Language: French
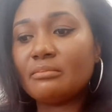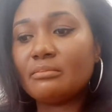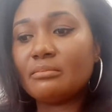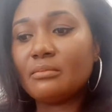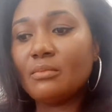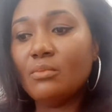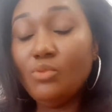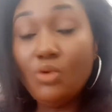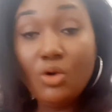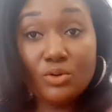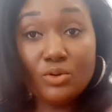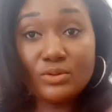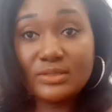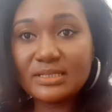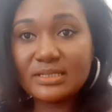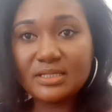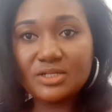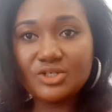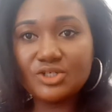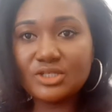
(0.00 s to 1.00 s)
moi
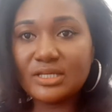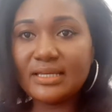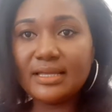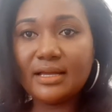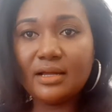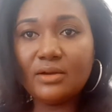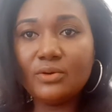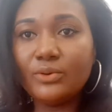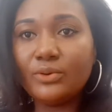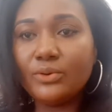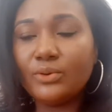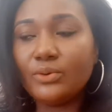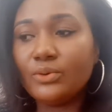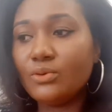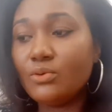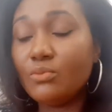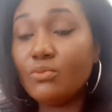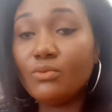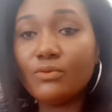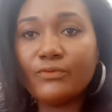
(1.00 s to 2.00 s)
aussi, j'étais dans le, le,
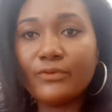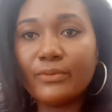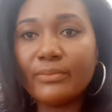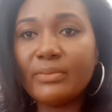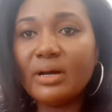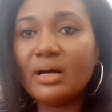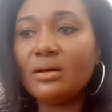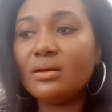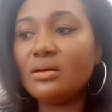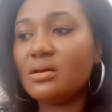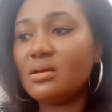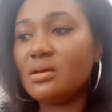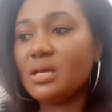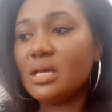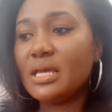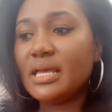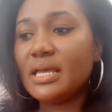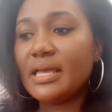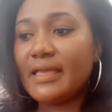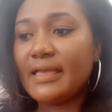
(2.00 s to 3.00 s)
mouvement
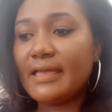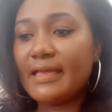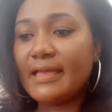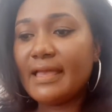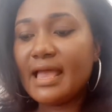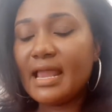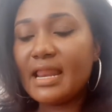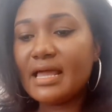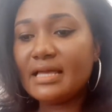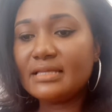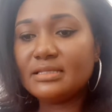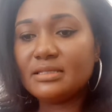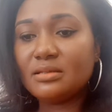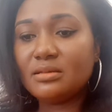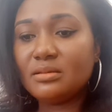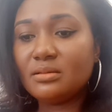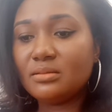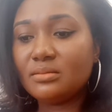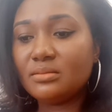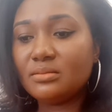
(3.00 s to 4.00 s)
et elle a
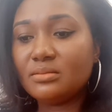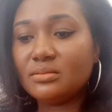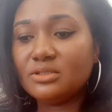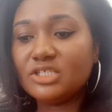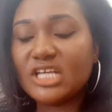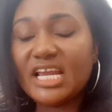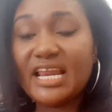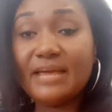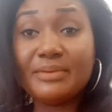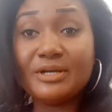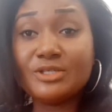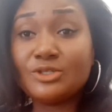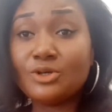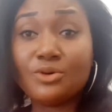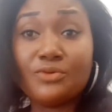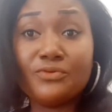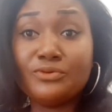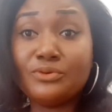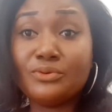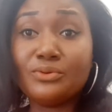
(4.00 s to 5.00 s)
dit, j'ai l'impression que
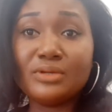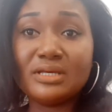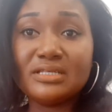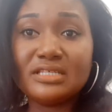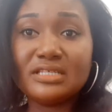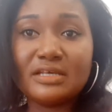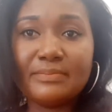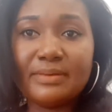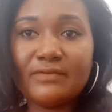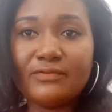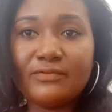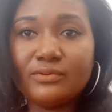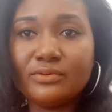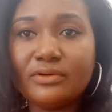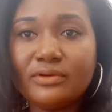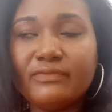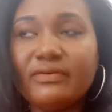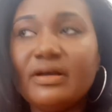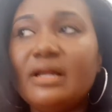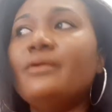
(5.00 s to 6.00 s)
vous ne connaissez pas votre
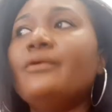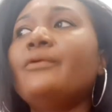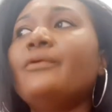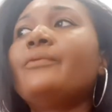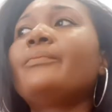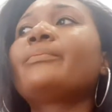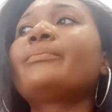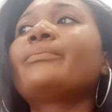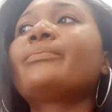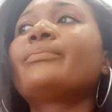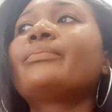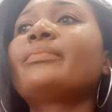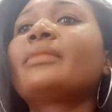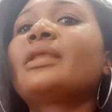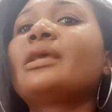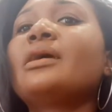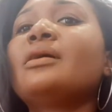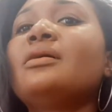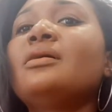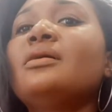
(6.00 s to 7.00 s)
valeur.
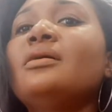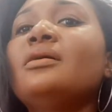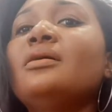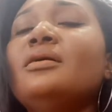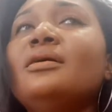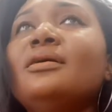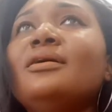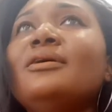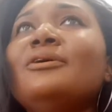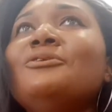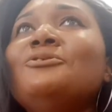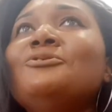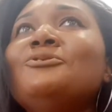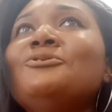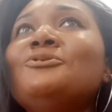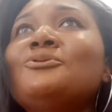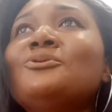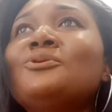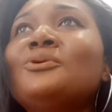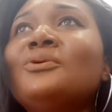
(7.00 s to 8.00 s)

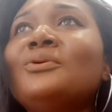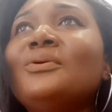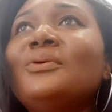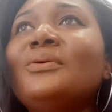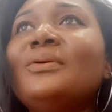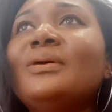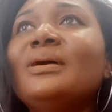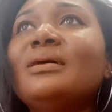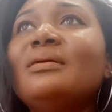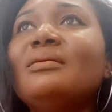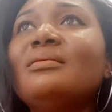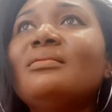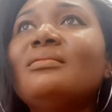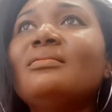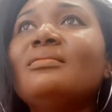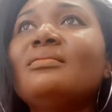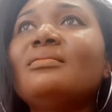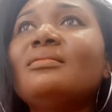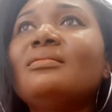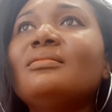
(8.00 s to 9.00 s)
Du coup,
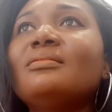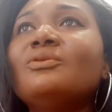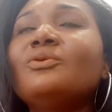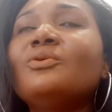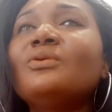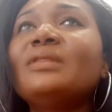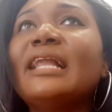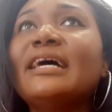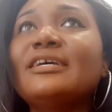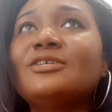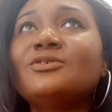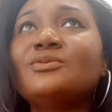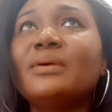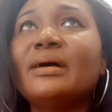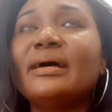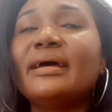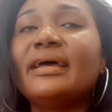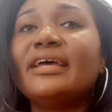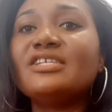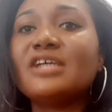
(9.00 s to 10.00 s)
toute la
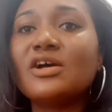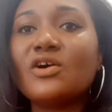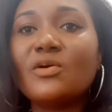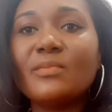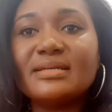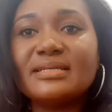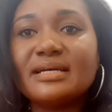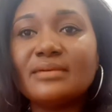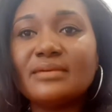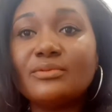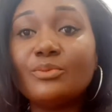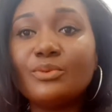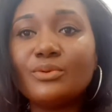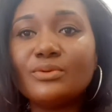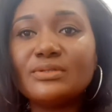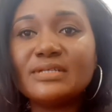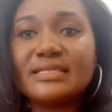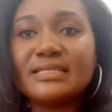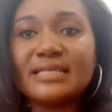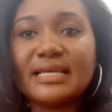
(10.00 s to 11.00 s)
soirée, j'ai commencé à me
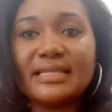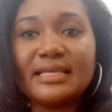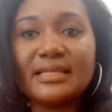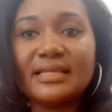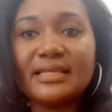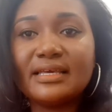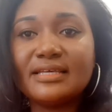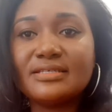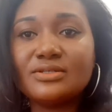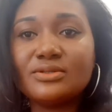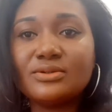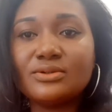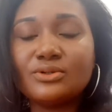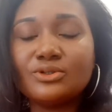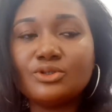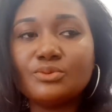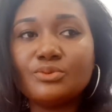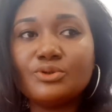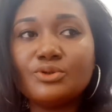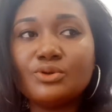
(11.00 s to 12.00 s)
poser certaines questions.
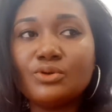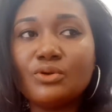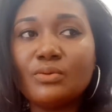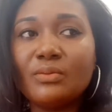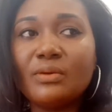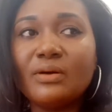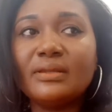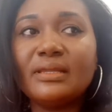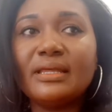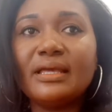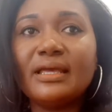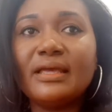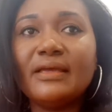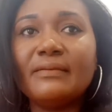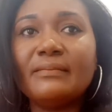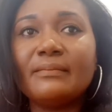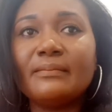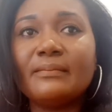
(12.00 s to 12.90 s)
Je me suis demandé,